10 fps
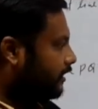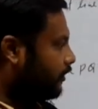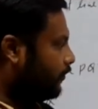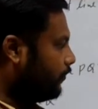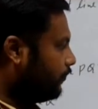
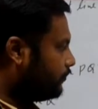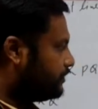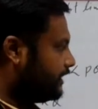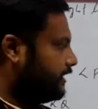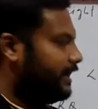क्यू
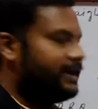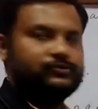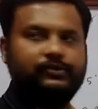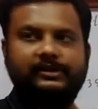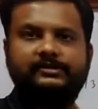टी
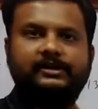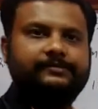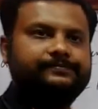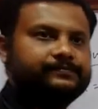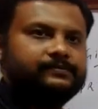110
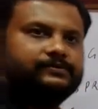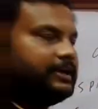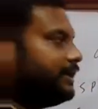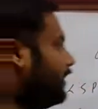का ठीक